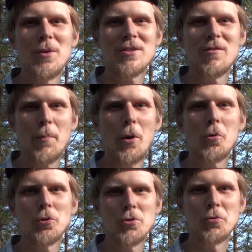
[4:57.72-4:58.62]
если в
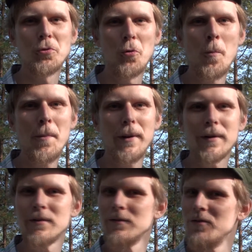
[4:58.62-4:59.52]
поход идет группа,
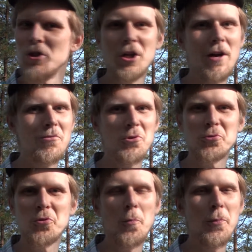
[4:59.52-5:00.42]
никого из
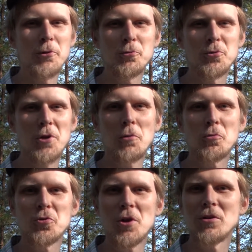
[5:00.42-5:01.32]
группы не кусают,
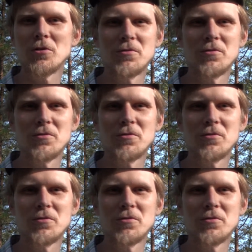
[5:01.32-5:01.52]
кусают